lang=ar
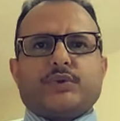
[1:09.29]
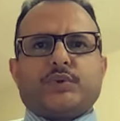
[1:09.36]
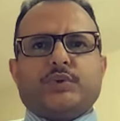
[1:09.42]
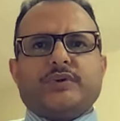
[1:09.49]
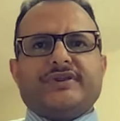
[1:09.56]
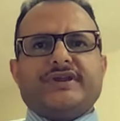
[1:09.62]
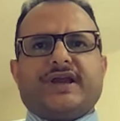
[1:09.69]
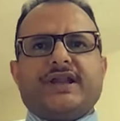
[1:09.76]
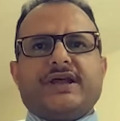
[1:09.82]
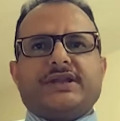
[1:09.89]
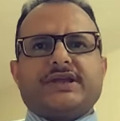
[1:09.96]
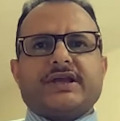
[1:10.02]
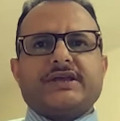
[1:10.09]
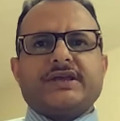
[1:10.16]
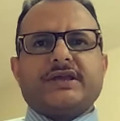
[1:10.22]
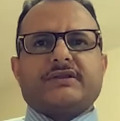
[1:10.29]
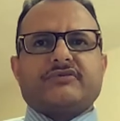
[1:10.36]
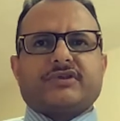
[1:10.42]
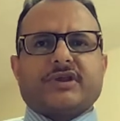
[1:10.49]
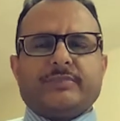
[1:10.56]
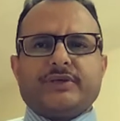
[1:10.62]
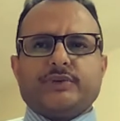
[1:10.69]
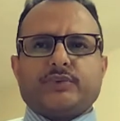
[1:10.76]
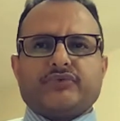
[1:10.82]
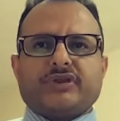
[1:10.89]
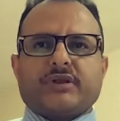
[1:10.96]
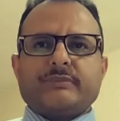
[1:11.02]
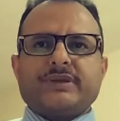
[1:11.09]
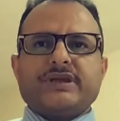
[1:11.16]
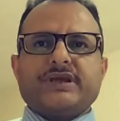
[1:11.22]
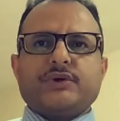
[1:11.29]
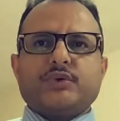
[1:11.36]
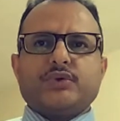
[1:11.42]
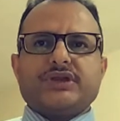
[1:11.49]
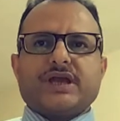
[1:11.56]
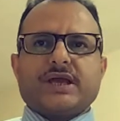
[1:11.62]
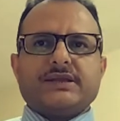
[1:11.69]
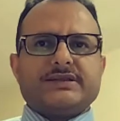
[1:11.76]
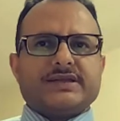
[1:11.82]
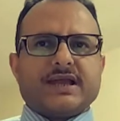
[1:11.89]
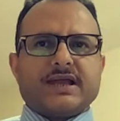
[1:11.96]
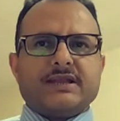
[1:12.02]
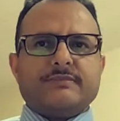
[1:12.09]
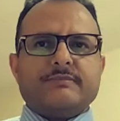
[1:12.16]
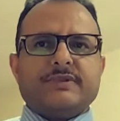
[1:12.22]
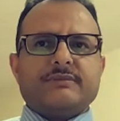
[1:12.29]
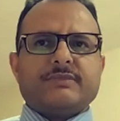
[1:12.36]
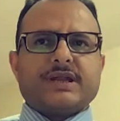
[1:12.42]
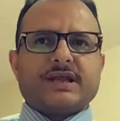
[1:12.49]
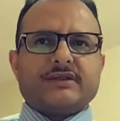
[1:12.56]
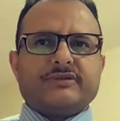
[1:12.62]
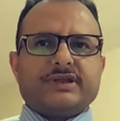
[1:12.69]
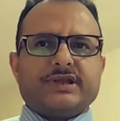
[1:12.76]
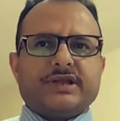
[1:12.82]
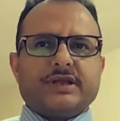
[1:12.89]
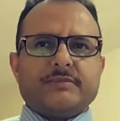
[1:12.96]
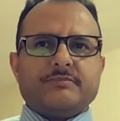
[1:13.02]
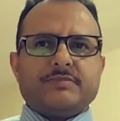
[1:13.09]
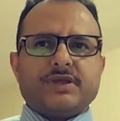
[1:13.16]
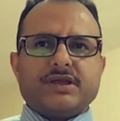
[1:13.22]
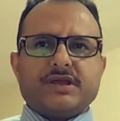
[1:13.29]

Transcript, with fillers: الحوثي على تهجير سبع أسر من يهود آل سالم من منازلهم